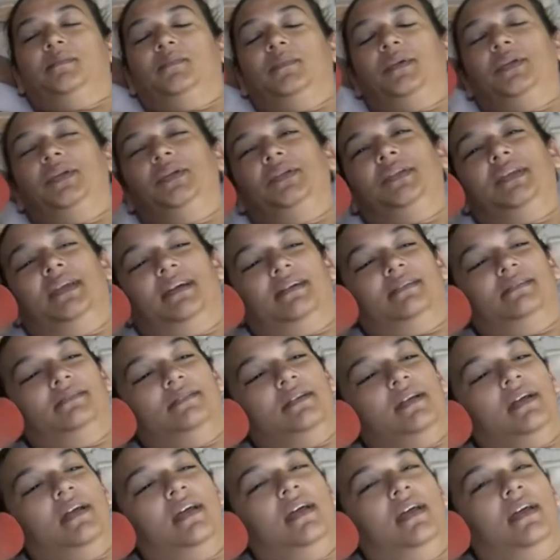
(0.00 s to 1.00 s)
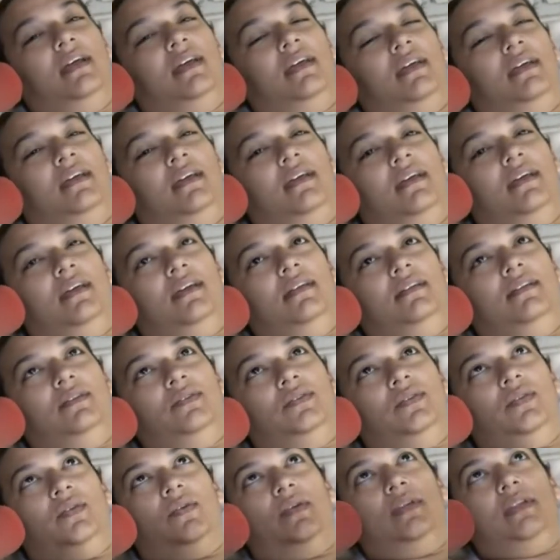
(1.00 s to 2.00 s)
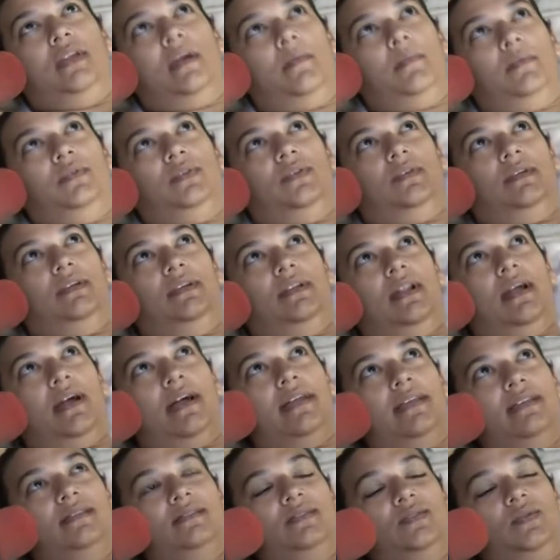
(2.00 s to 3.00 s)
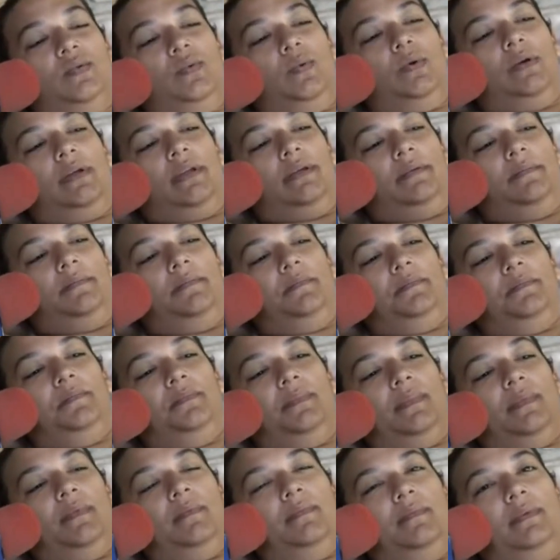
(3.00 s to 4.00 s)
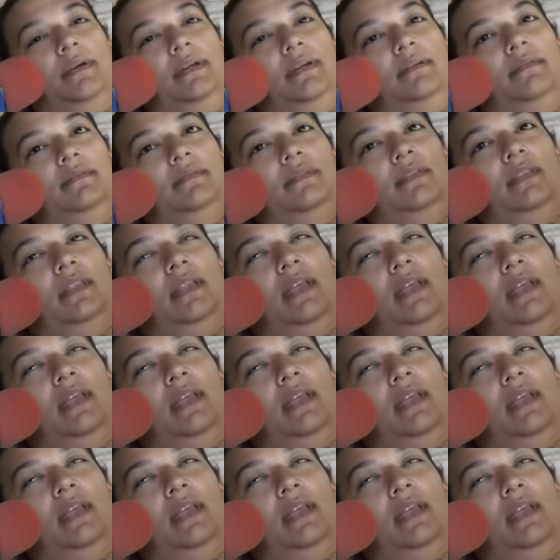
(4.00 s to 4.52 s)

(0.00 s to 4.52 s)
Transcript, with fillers: Buenos días. nosotros veníamos sobre la calle Sucre, ¿verdad?